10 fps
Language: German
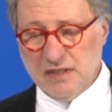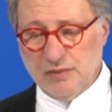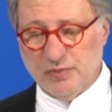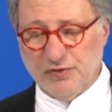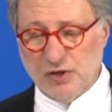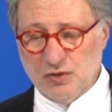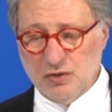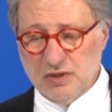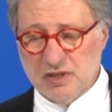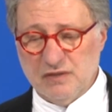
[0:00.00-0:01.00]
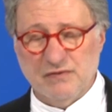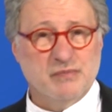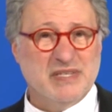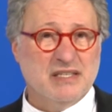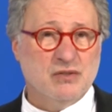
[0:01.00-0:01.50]
Die
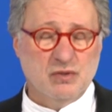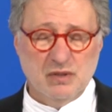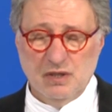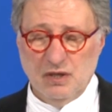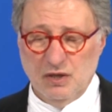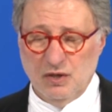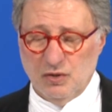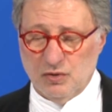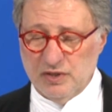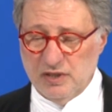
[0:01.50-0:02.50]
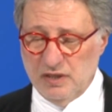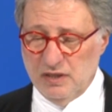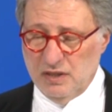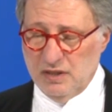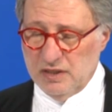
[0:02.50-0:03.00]
Bevölkerungsvermehrung und
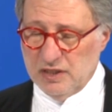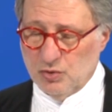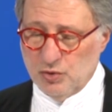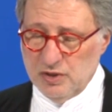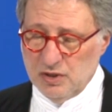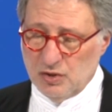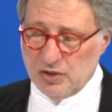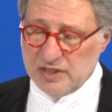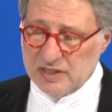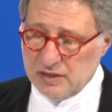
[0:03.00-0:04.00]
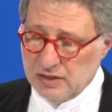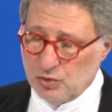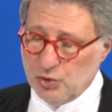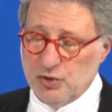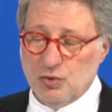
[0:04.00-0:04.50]
die neuer,
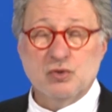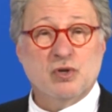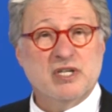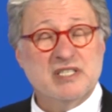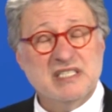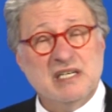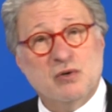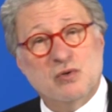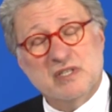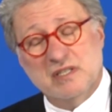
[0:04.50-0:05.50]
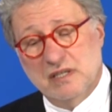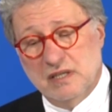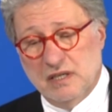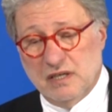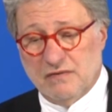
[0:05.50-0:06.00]
Gründung neuer Siedlungen
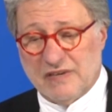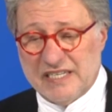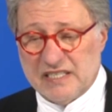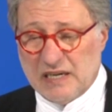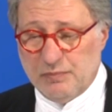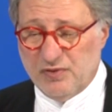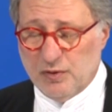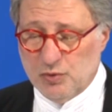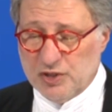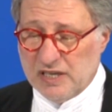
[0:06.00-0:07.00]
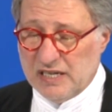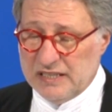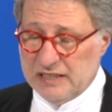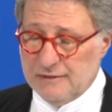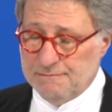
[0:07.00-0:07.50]
weit ab vom
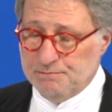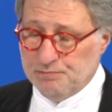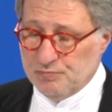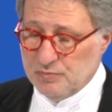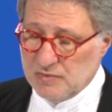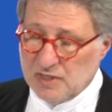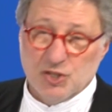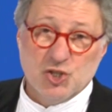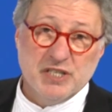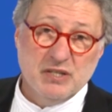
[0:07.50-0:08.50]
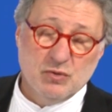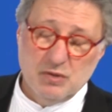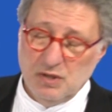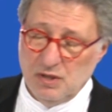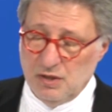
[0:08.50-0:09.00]
Mutterland, die
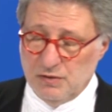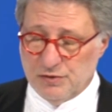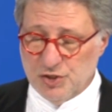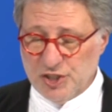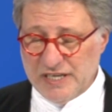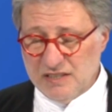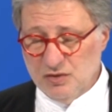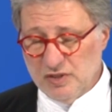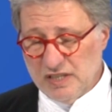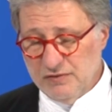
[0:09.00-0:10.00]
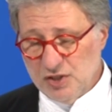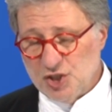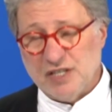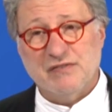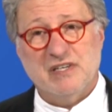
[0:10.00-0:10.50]
Entstehung von Städten und ein
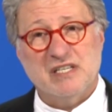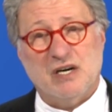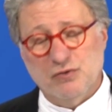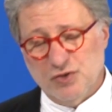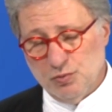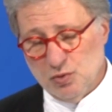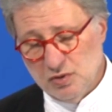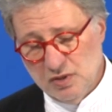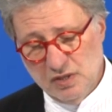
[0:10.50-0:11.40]
wirtschaftlicher Aufschwung,